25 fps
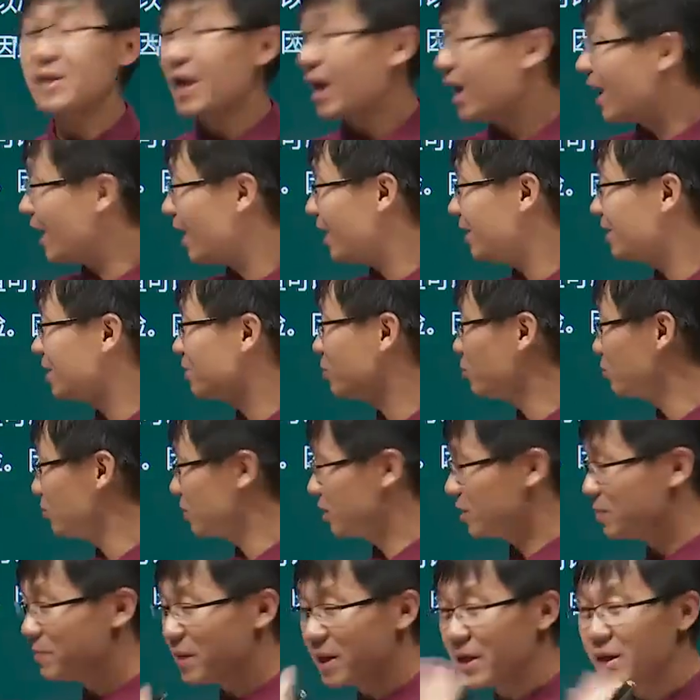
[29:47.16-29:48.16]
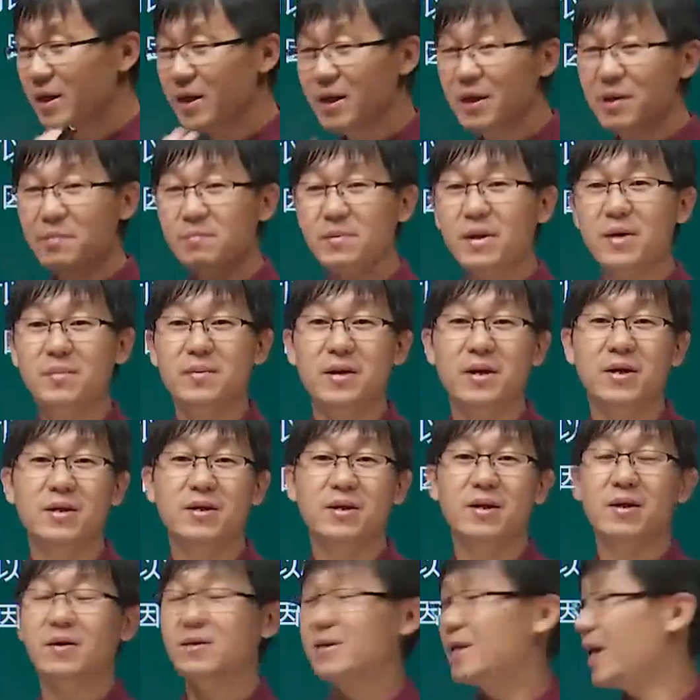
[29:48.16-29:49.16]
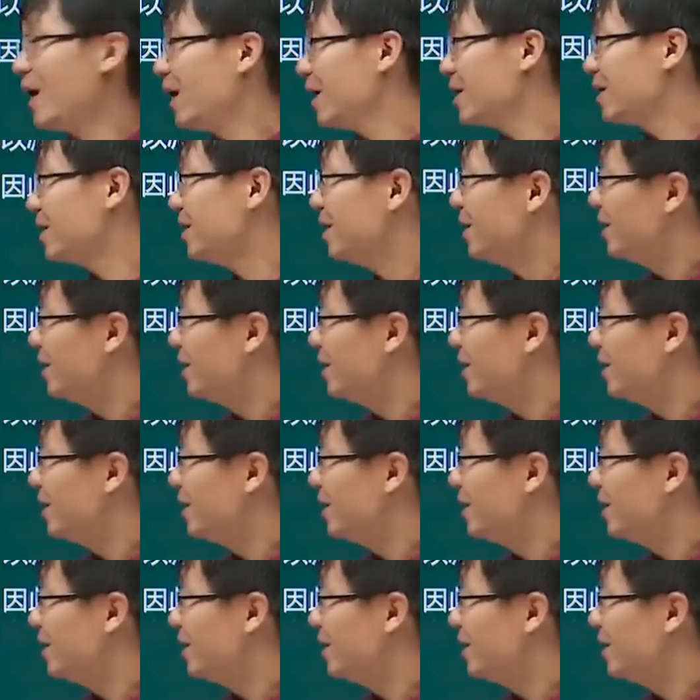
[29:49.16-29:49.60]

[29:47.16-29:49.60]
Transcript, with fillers: 他呢总是被被别人调查